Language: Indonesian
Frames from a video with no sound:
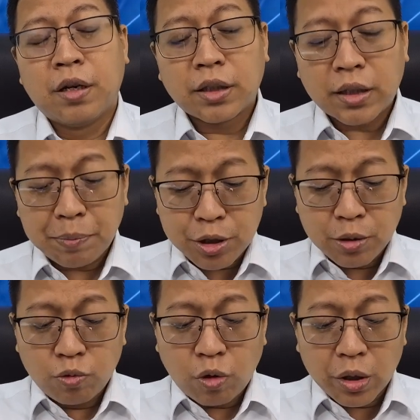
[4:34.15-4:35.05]
Tetapi
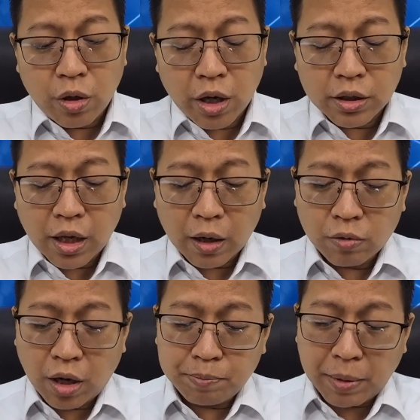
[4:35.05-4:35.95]
semua itu yang kita
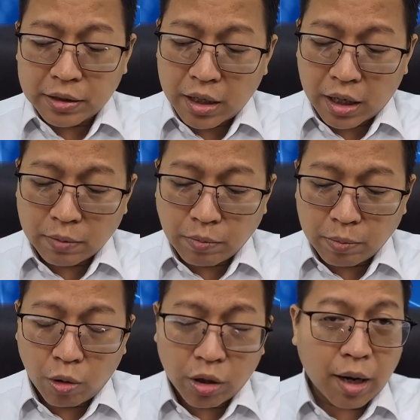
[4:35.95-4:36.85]
lakukan pasti akan
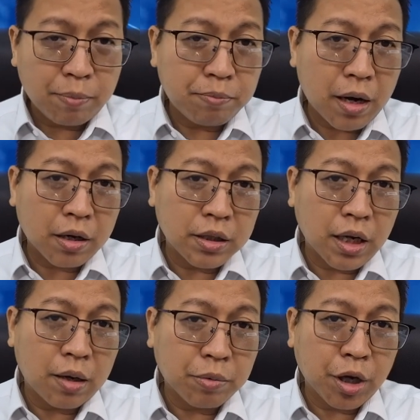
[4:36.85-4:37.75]
membawa dampak di
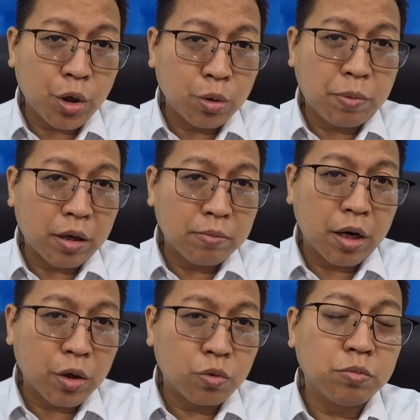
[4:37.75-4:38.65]
dalam kehidupan di
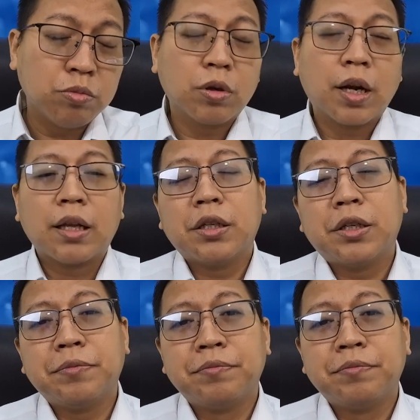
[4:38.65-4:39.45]
balik kubur nanti.